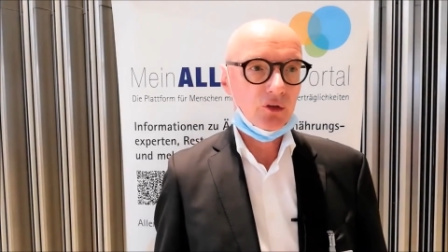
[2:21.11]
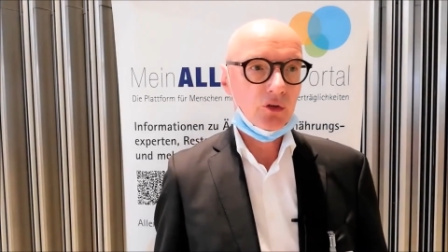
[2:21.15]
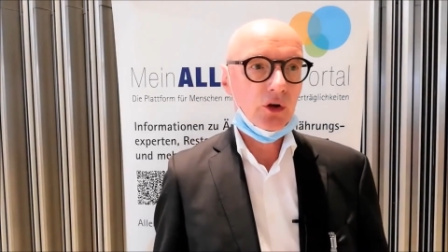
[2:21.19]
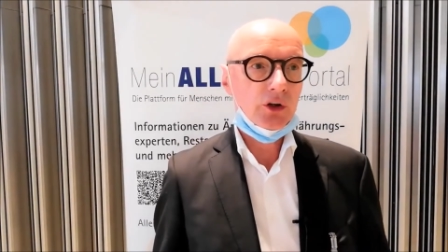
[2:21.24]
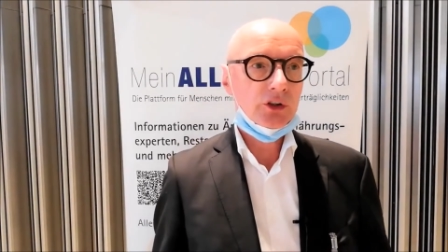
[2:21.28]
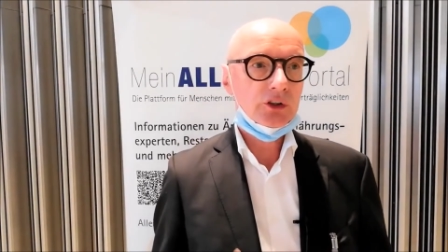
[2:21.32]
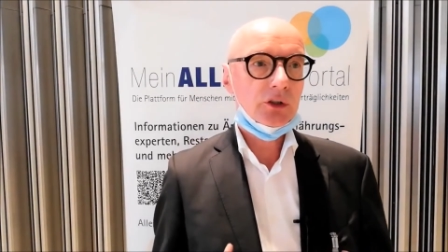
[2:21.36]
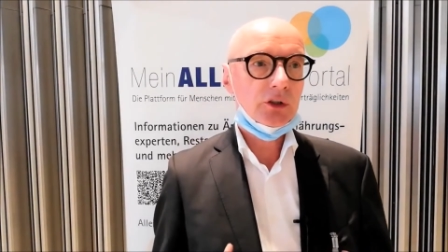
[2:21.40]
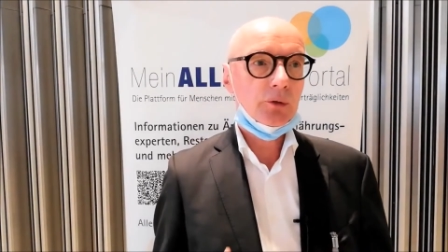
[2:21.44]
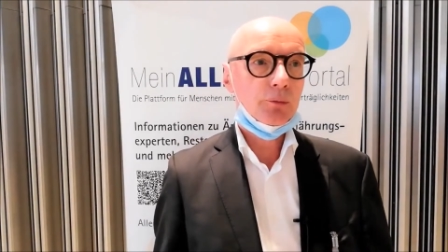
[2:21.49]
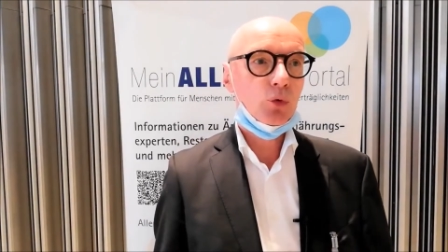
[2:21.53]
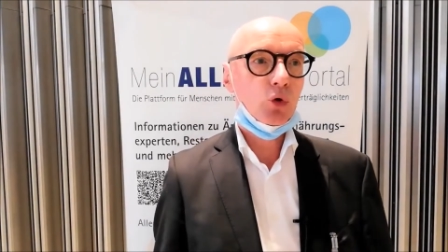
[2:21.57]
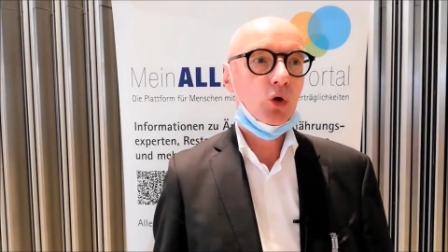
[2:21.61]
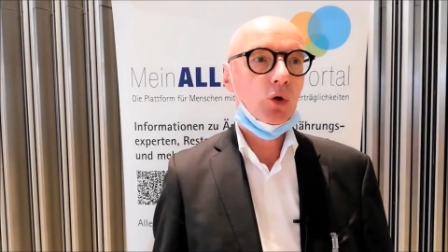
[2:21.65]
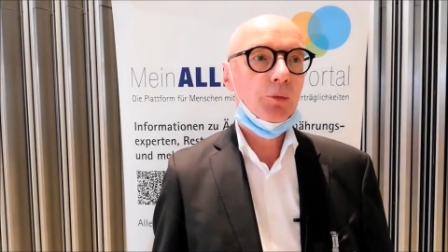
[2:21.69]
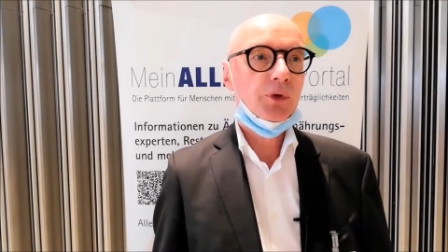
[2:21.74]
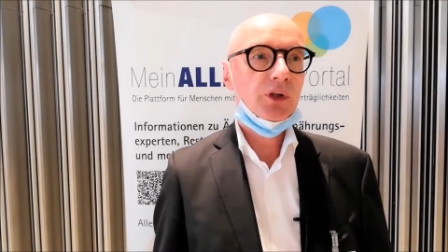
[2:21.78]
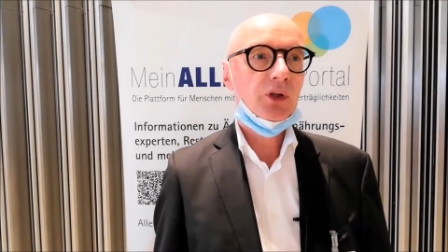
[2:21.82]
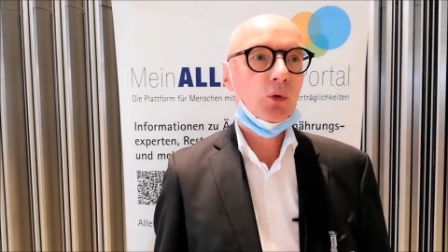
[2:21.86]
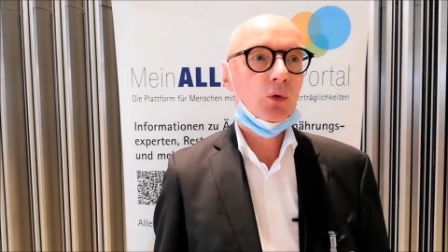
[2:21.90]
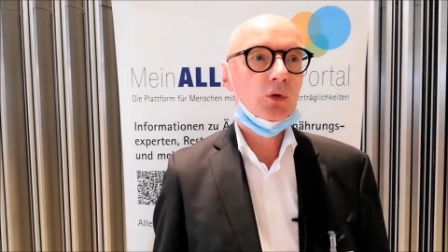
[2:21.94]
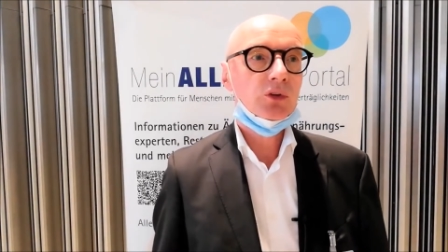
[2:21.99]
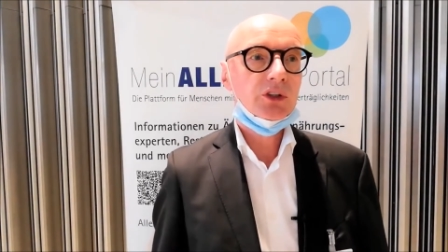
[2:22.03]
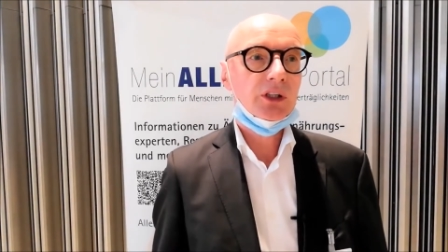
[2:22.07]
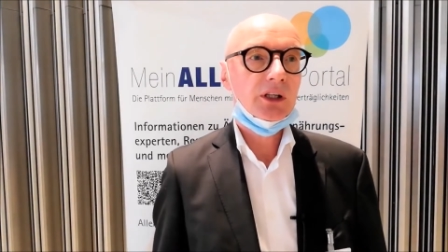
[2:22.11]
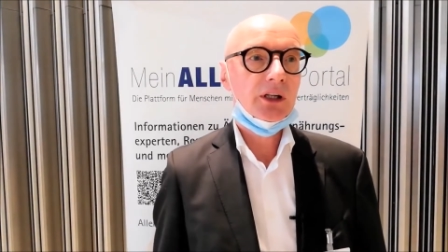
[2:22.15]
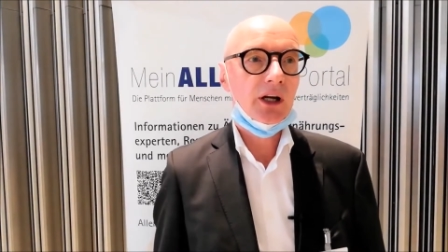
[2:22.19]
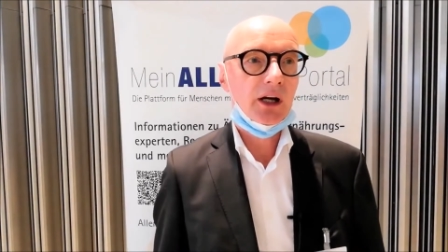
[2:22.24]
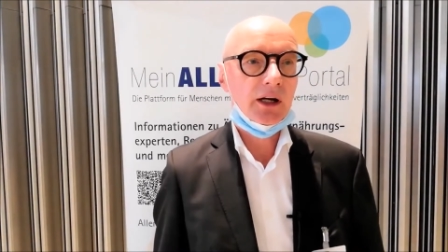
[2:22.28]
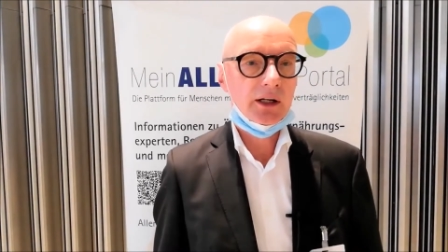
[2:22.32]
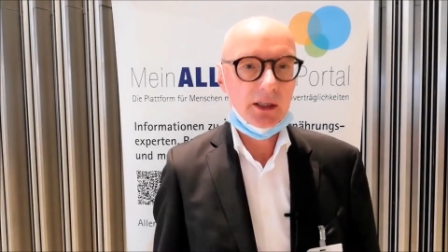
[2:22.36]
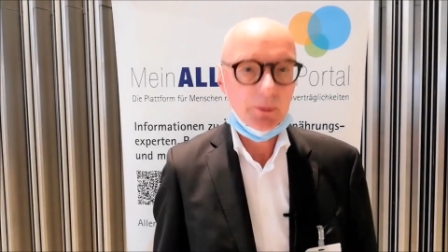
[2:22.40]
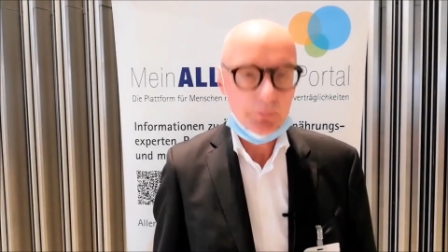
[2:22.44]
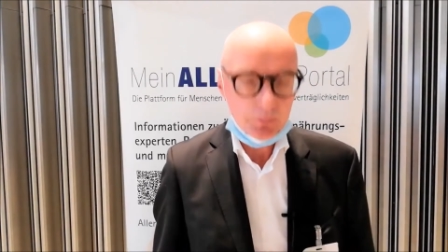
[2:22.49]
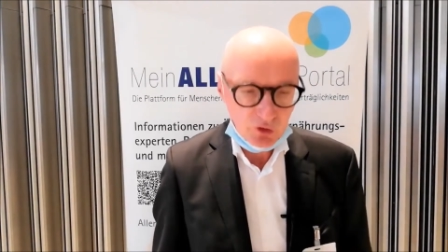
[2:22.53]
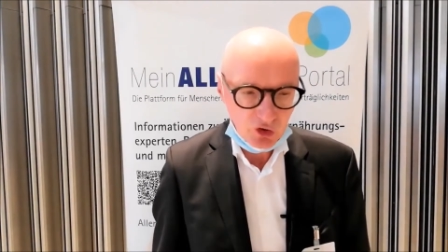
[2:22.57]
Solche
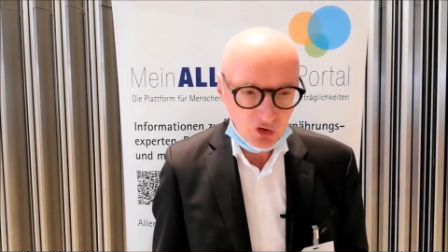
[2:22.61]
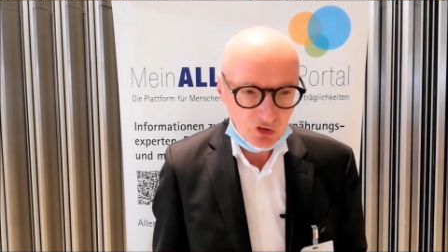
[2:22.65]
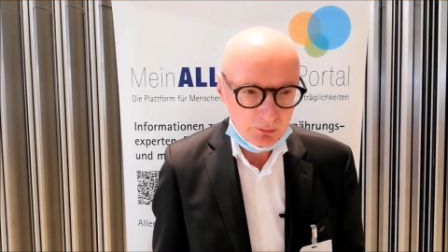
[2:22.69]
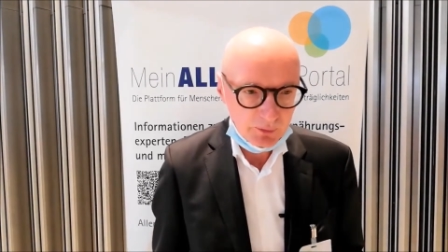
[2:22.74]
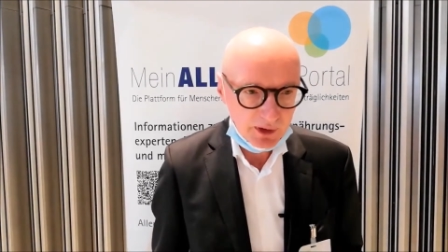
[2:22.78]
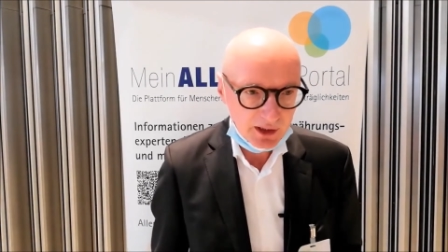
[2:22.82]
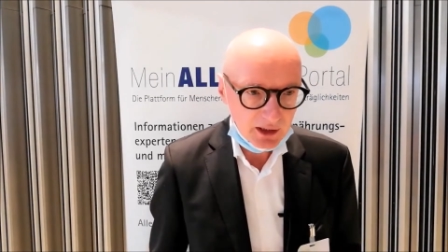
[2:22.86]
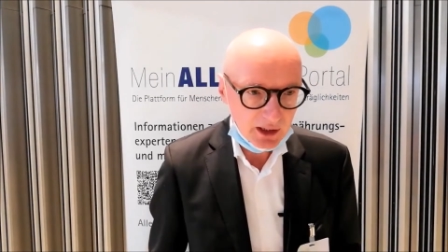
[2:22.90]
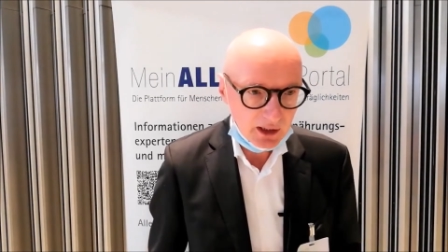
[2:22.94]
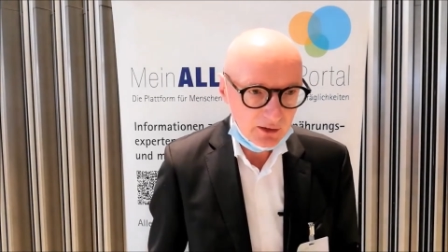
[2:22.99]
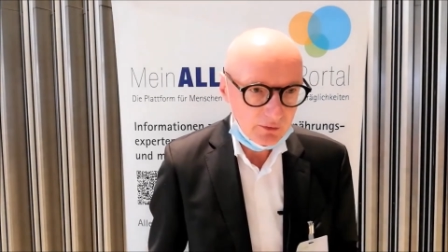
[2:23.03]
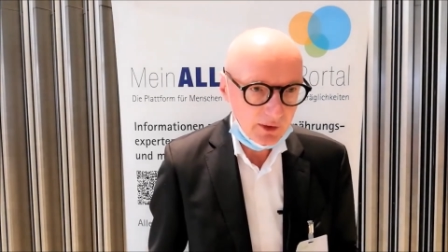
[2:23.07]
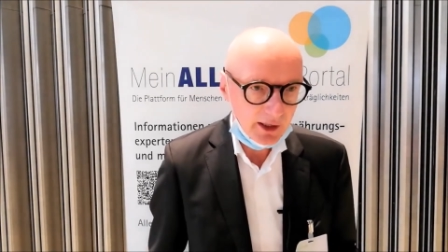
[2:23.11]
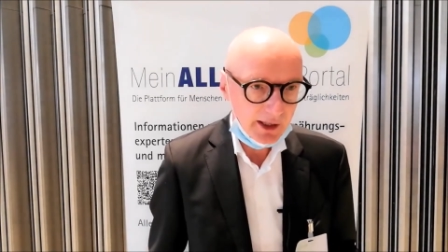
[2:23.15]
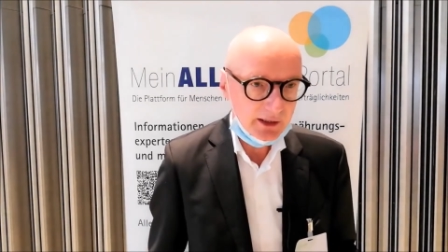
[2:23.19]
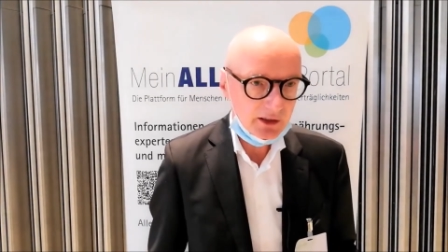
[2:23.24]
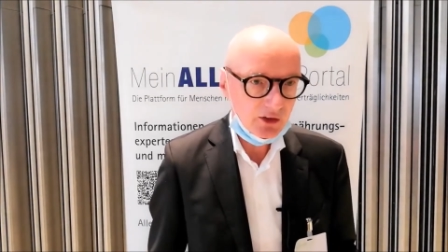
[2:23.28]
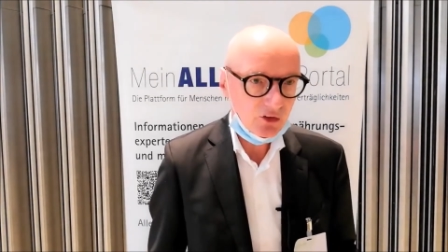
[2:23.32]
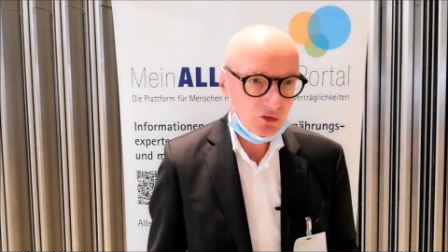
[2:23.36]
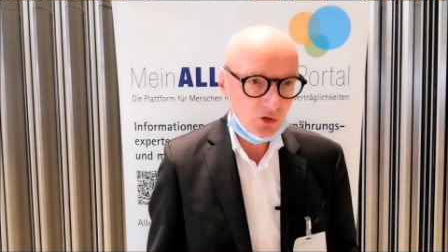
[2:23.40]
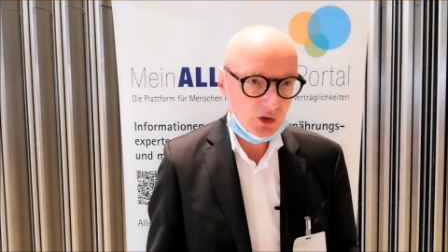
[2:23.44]
Probiotika gibt es mittlerweile,